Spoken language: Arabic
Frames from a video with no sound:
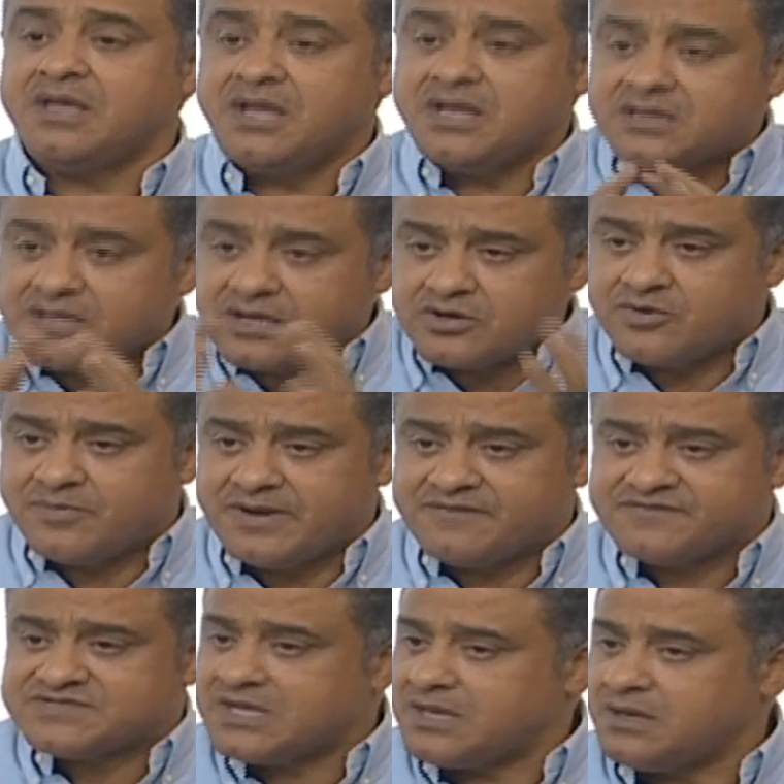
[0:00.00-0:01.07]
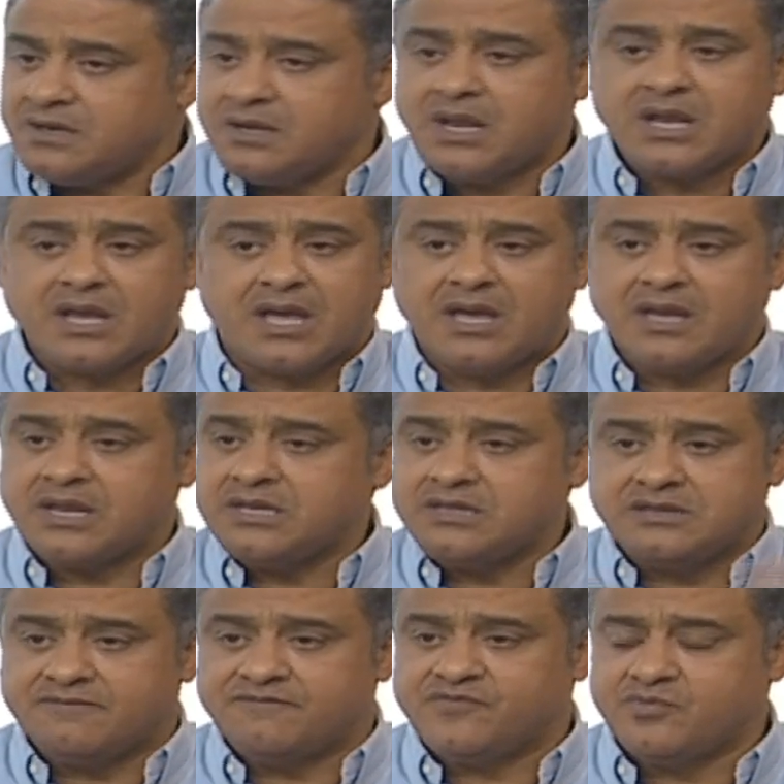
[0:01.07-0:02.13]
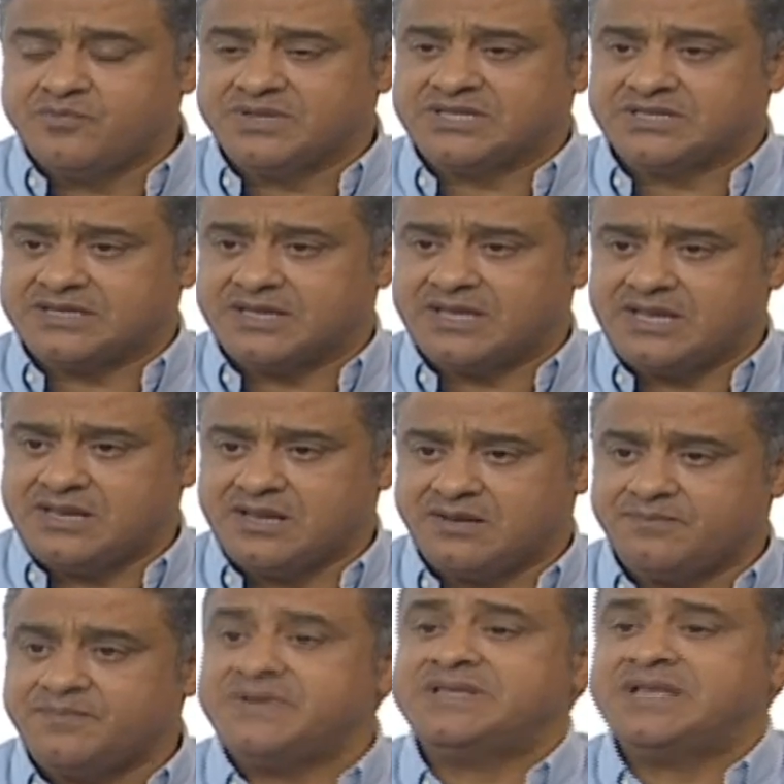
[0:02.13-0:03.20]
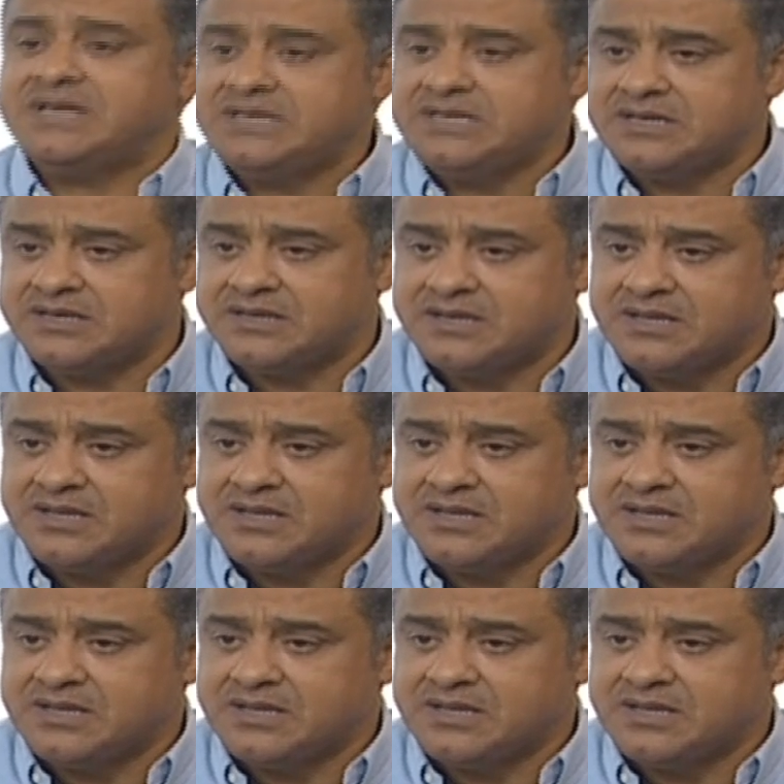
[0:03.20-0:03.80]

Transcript: التجربه نفسها ناجحه جدا فوق ما تتخيل بدليل